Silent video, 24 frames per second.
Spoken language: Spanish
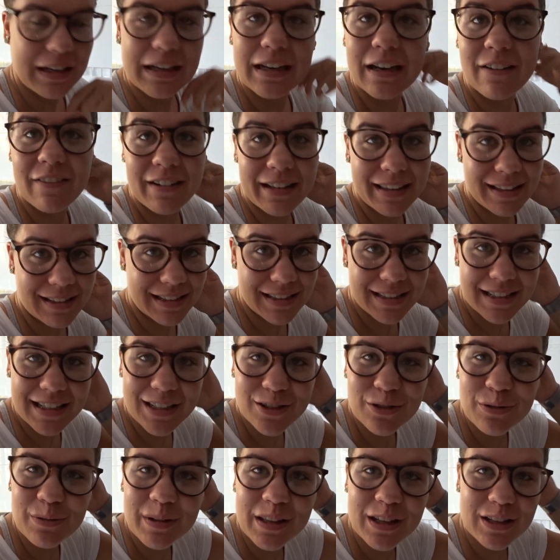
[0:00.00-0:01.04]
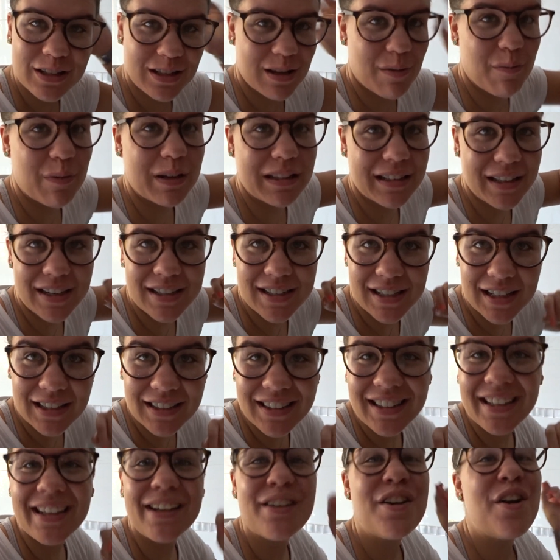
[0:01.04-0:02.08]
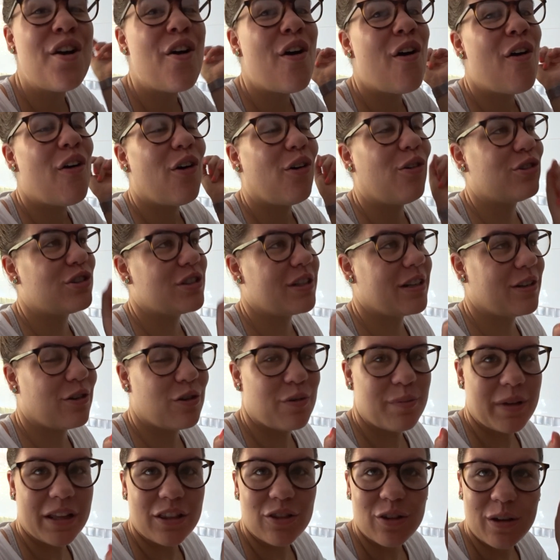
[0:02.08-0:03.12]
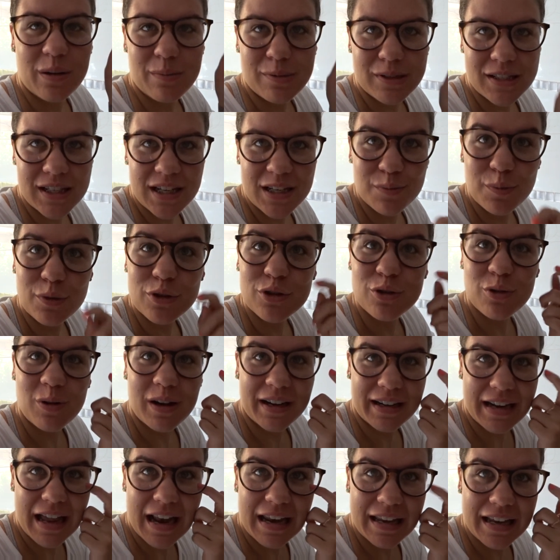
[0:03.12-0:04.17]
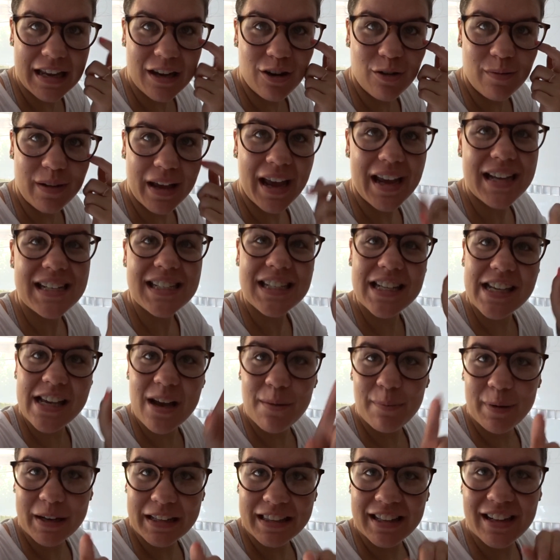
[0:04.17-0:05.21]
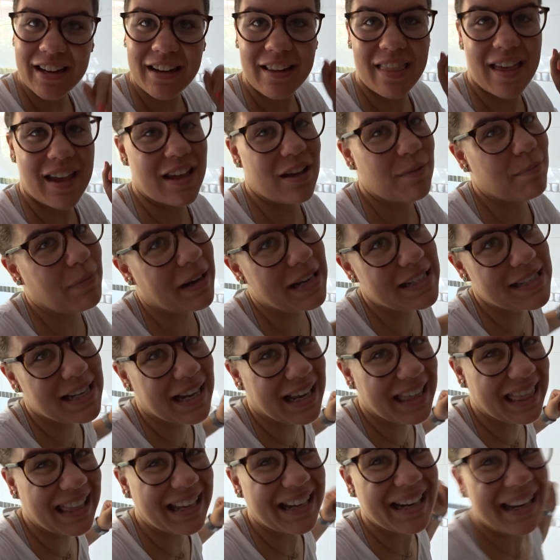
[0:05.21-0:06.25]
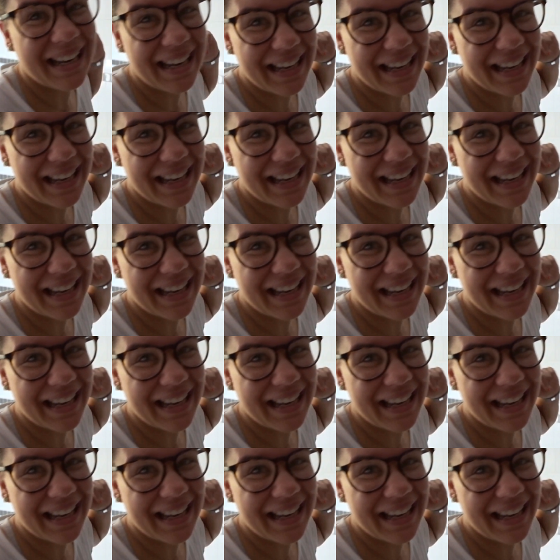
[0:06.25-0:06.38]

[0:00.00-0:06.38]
Y la verdad es que su vídeo está muy interesante, os recomiendo que paséis por su canal y lo veáis y a partir de ahí vais a quedar